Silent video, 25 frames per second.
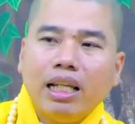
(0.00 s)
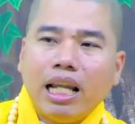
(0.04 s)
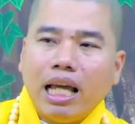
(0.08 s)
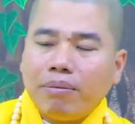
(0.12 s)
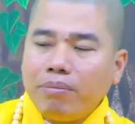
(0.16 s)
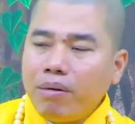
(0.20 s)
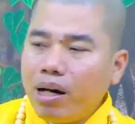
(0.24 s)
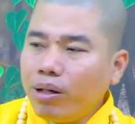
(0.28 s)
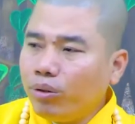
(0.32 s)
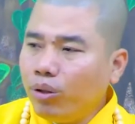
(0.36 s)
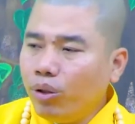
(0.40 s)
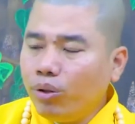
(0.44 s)

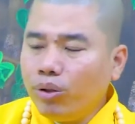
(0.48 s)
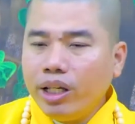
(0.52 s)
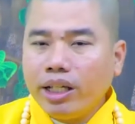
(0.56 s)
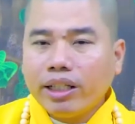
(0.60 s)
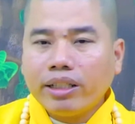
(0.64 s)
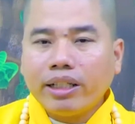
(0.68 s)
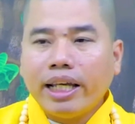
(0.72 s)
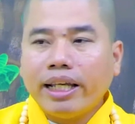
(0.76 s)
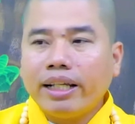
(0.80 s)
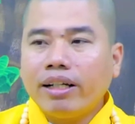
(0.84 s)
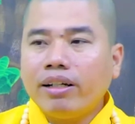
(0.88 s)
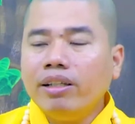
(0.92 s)
Làm bao nhiêu
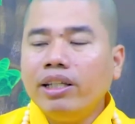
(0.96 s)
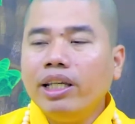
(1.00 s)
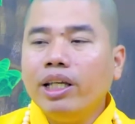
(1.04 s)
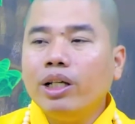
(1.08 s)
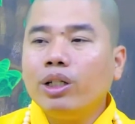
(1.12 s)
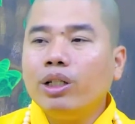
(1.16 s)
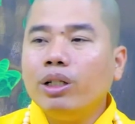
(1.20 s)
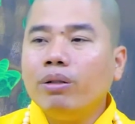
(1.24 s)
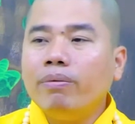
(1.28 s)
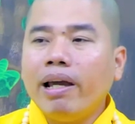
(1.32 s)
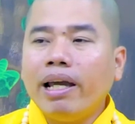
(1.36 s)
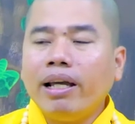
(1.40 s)
việc này, có
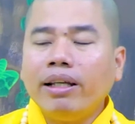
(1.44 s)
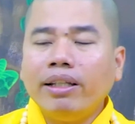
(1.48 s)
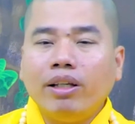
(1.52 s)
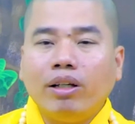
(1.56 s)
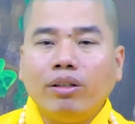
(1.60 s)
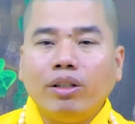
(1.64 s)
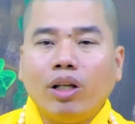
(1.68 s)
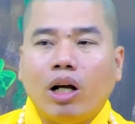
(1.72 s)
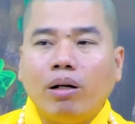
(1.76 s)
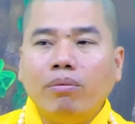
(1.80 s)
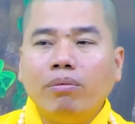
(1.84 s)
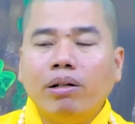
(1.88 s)
nhiều đứa bé
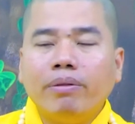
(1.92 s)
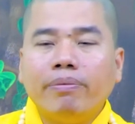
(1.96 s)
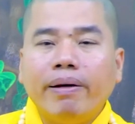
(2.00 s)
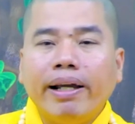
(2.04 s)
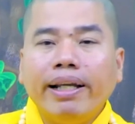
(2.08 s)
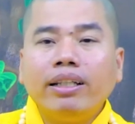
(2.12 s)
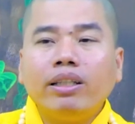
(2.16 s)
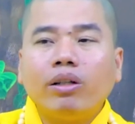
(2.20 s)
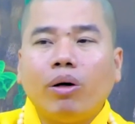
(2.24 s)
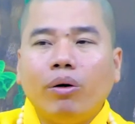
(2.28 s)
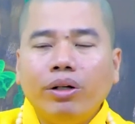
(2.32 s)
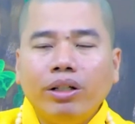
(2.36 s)
nhỏ nhỏ mười
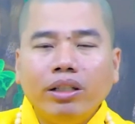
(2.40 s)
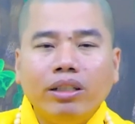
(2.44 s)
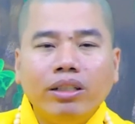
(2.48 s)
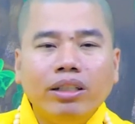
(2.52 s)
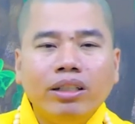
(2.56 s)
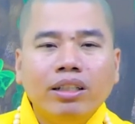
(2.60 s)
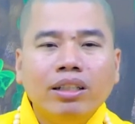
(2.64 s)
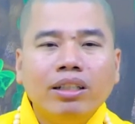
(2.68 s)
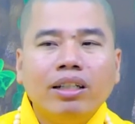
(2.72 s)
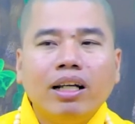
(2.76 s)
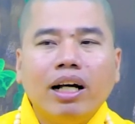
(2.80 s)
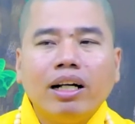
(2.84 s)
mấy tuổi
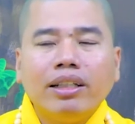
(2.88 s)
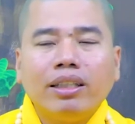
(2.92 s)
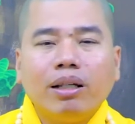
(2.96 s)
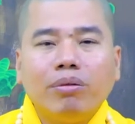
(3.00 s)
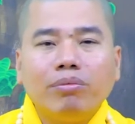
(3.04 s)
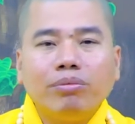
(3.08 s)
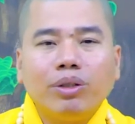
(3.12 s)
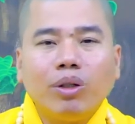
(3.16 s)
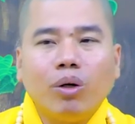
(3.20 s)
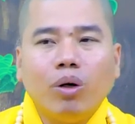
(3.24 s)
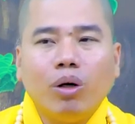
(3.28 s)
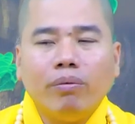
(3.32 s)
ở
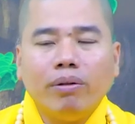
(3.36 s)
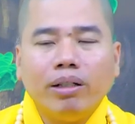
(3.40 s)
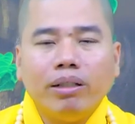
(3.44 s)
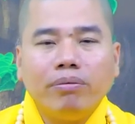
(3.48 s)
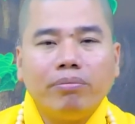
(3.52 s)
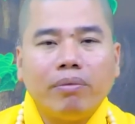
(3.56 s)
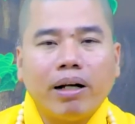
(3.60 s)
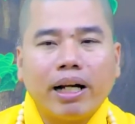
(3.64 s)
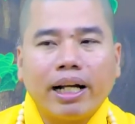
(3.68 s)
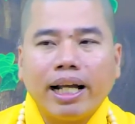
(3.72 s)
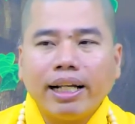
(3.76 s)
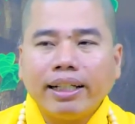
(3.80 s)
trong chùa
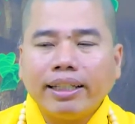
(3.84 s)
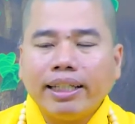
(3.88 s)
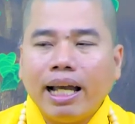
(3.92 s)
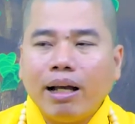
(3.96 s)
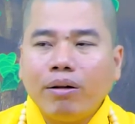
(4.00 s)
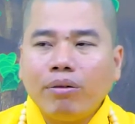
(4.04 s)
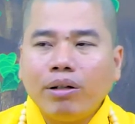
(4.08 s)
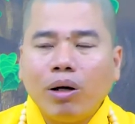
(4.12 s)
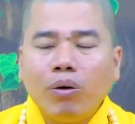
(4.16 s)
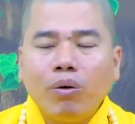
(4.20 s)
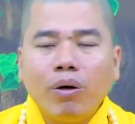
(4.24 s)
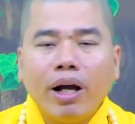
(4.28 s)
mình mà các
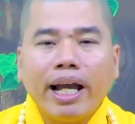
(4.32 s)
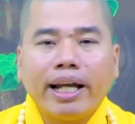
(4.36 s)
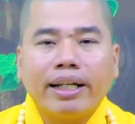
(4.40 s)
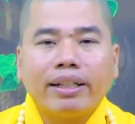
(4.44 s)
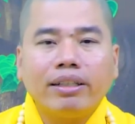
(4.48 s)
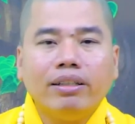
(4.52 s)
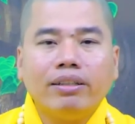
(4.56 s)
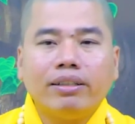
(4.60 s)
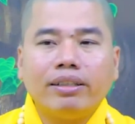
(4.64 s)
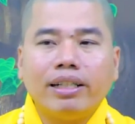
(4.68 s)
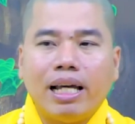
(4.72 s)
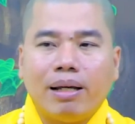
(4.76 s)
cháu nấu
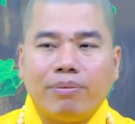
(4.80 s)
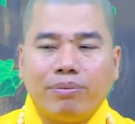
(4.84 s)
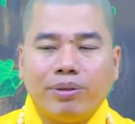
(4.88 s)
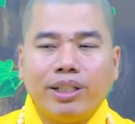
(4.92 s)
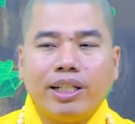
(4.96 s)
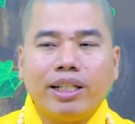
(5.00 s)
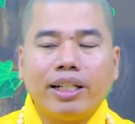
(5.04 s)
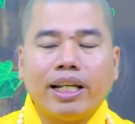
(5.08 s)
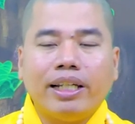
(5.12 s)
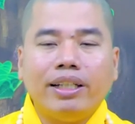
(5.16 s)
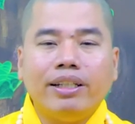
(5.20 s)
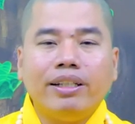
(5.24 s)
ăn được, làm
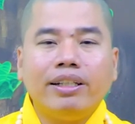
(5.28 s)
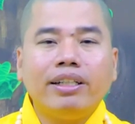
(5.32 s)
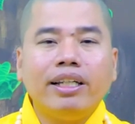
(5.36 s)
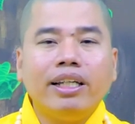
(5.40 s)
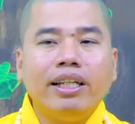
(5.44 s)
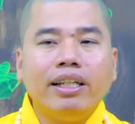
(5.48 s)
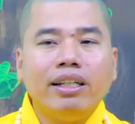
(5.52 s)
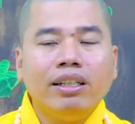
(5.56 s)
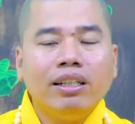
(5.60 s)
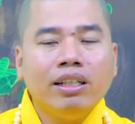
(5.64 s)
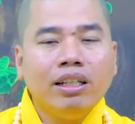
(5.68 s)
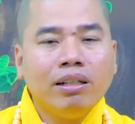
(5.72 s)
được việc này việc
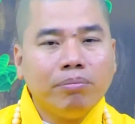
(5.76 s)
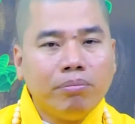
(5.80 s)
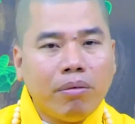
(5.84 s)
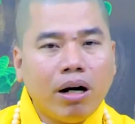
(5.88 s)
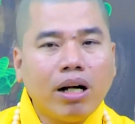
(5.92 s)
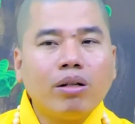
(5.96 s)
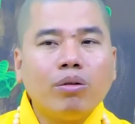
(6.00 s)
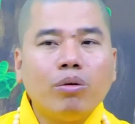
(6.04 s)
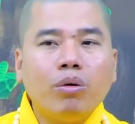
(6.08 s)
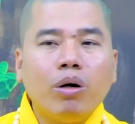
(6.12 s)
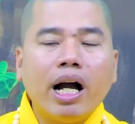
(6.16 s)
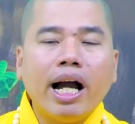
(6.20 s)
kia,
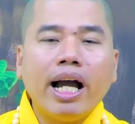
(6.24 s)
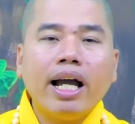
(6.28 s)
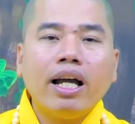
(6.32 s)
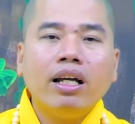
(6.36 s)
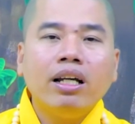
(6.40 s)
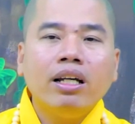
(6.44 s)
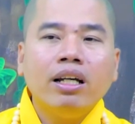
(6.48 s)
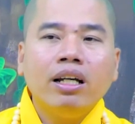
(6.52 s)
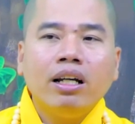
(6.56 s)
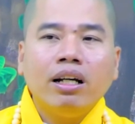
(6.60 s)
mừng quá.